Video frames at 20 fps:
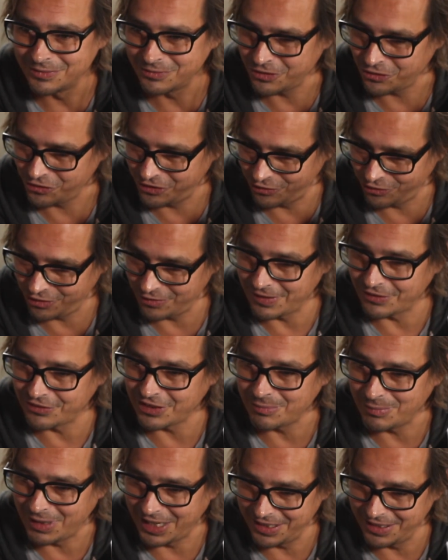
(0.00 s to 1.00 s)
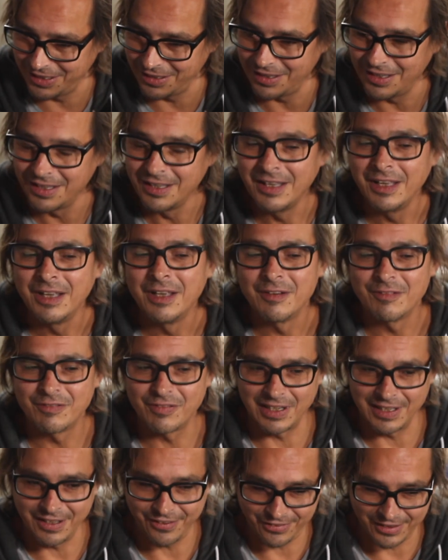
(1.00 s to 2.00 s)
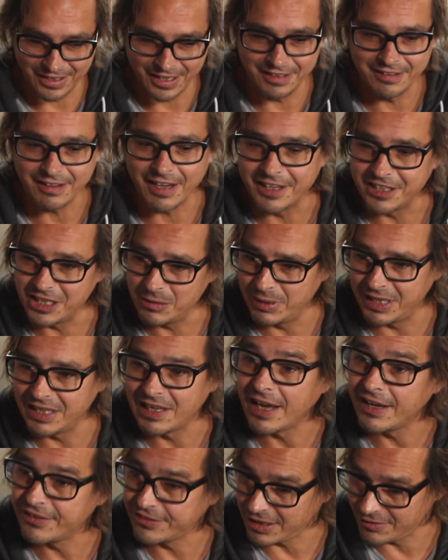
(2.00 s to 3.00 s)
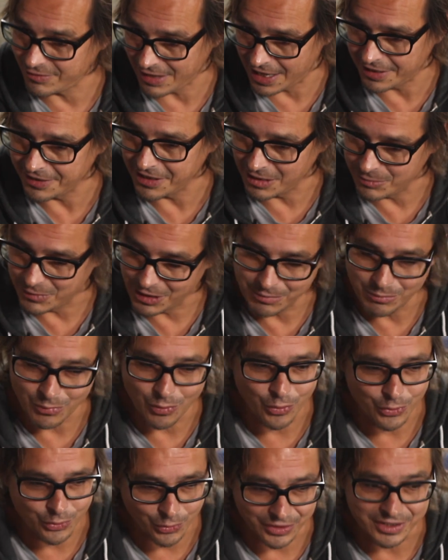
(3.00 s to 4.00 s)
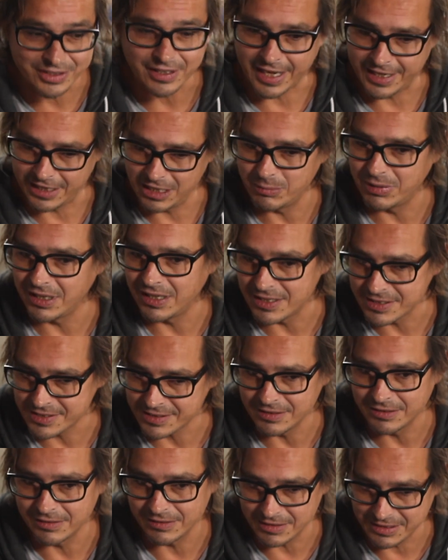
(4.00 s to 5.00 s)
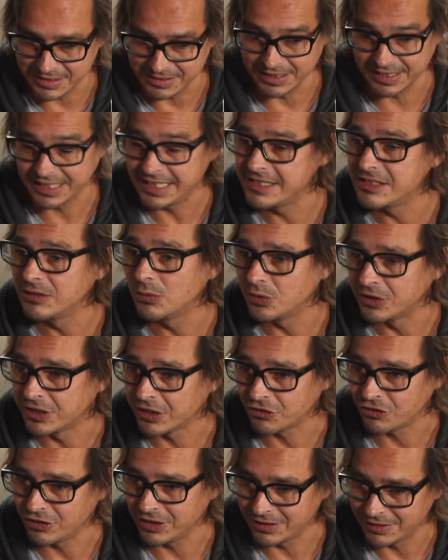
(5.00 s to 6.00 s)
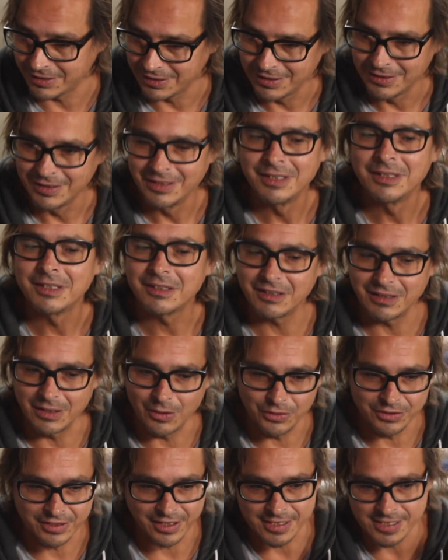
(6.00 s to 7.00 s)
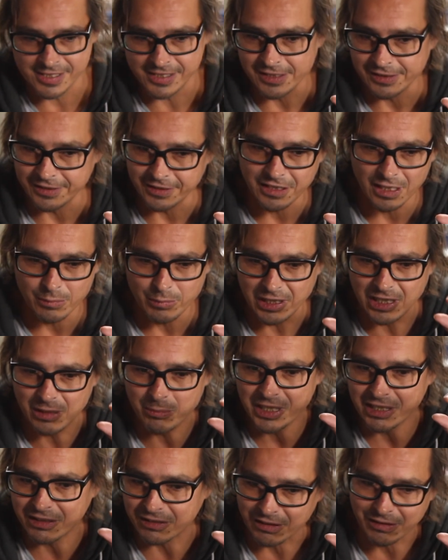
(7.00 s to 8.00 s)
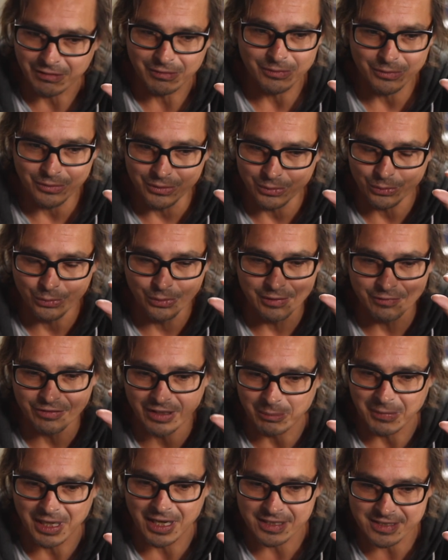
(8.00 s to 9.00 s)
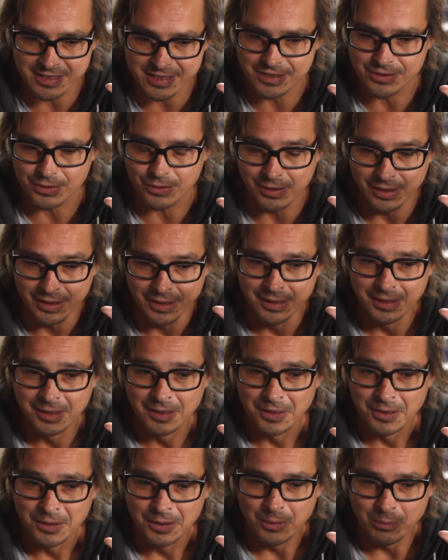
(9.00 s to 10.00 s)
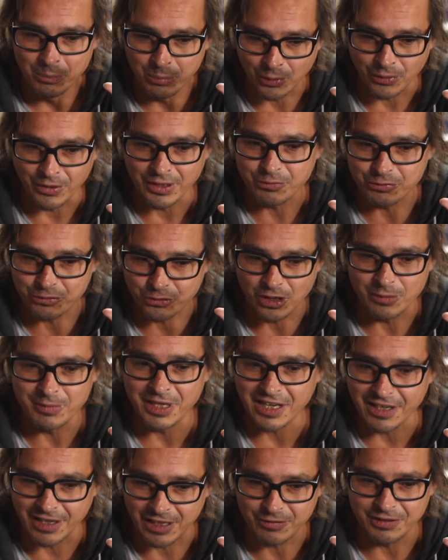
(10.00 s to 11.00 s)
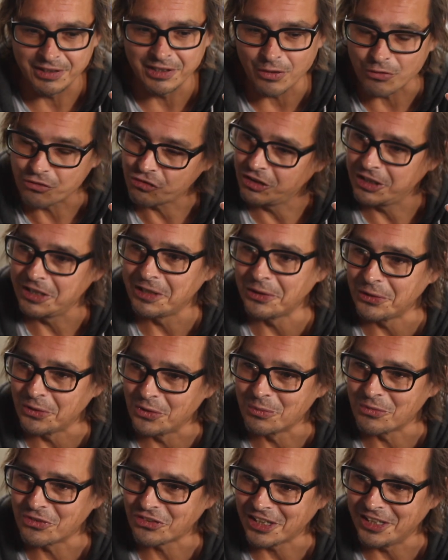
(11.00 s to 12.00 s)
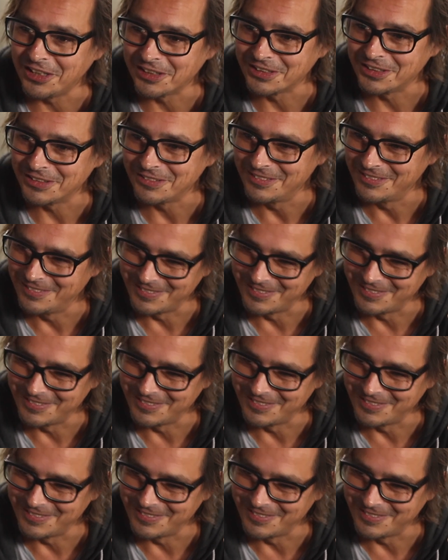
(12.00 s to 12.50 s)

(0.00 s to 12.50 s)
Verstehst du, was ich meine? Weil, mehr Gas Weil ich sie ja 3 dB mhm. leiser wahrnehme ja. Mono. Und 3 dB ist, eine, ist ein Riesenunterschied. Absolut. Genau, und dann zählt jeder Millimeter. Und irgendwann merkst du so, boah, ich freue mich gleich, wenn ich auf Stereo umschalte.